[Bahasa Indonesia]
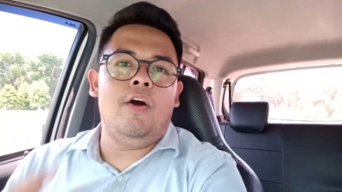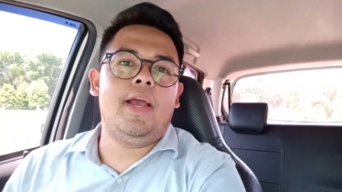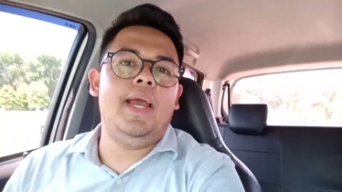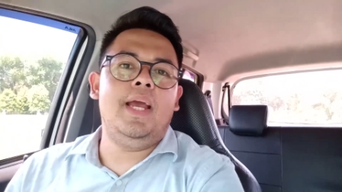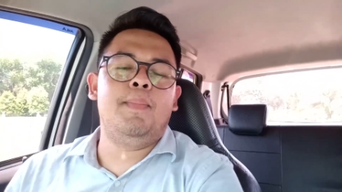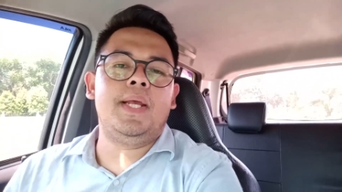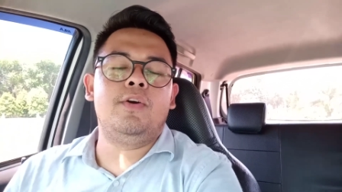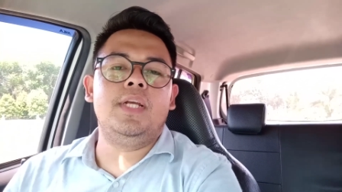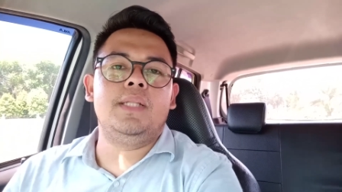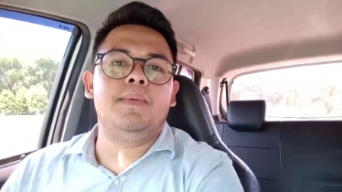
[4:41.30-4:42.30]
Oke, yang
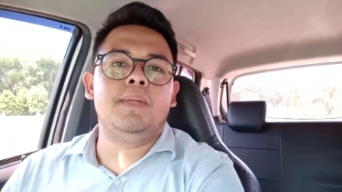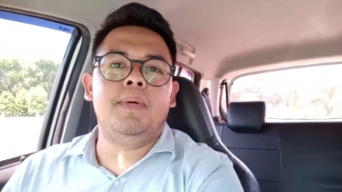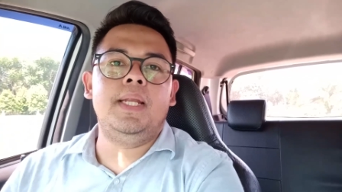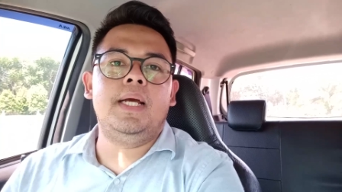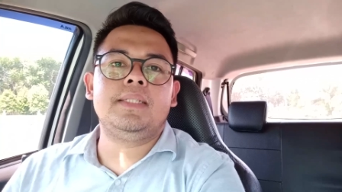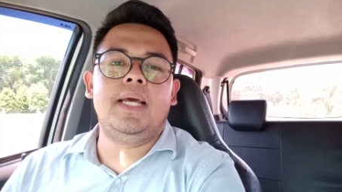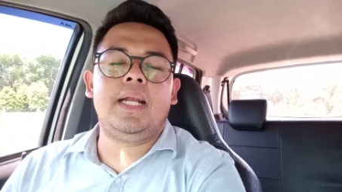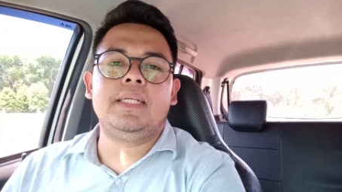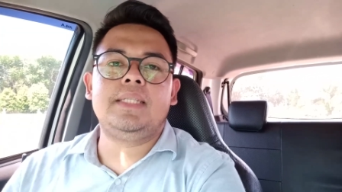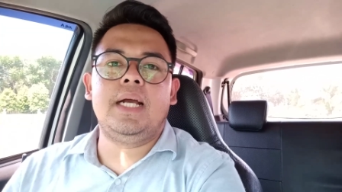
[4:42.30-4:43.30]
berikutnya teman-teman yang
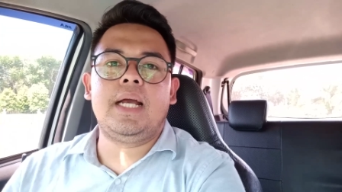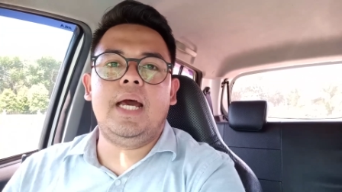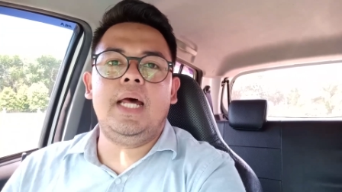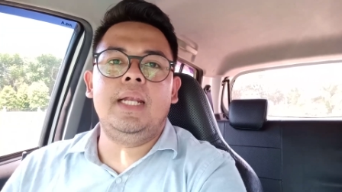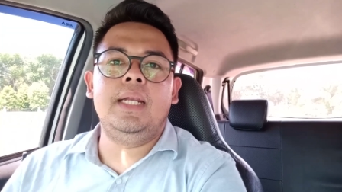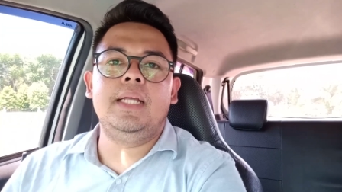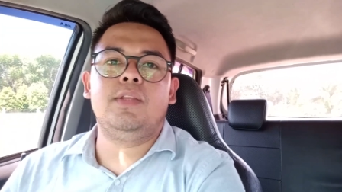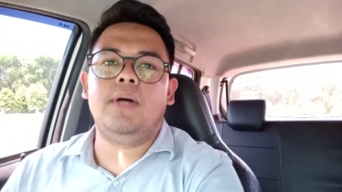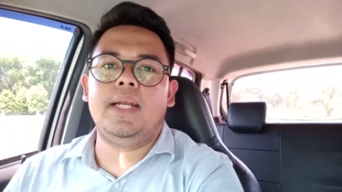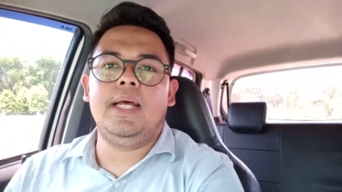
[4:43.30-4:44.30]
saya rasakan
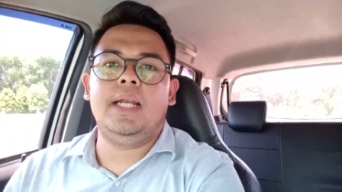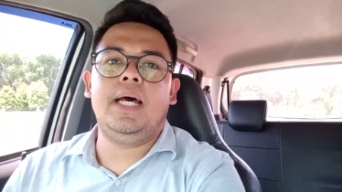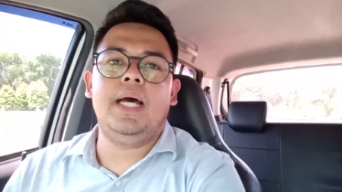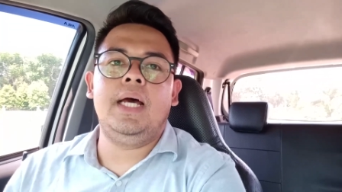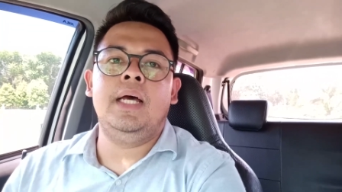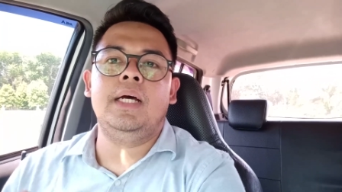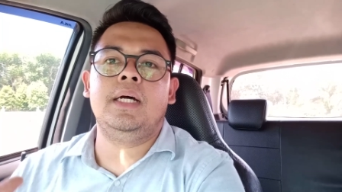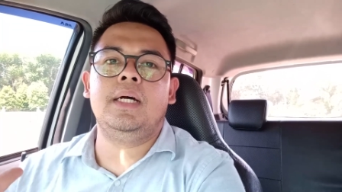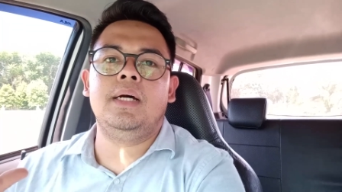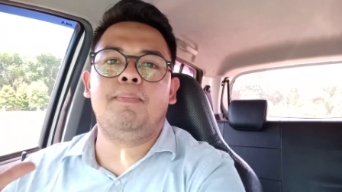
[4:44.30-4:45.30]
itu adalah
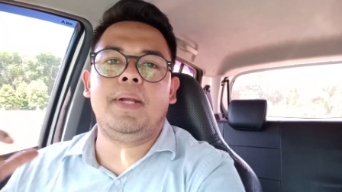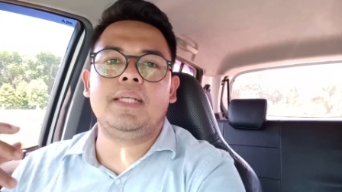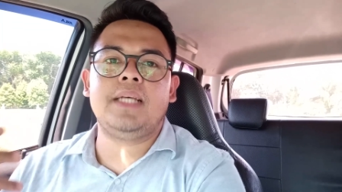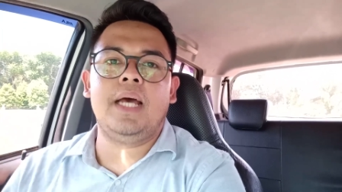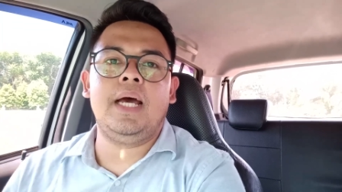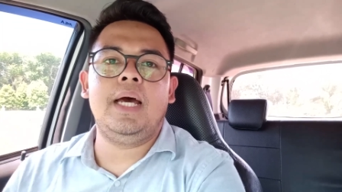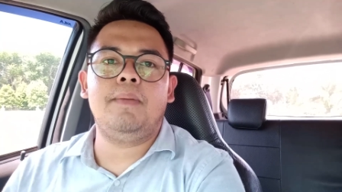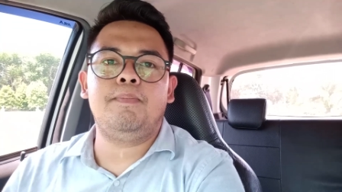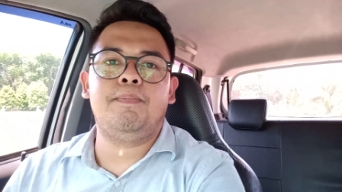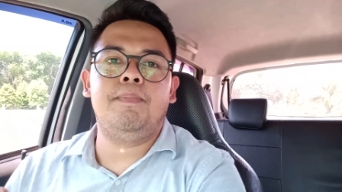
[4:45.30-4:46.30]
uh, pada saat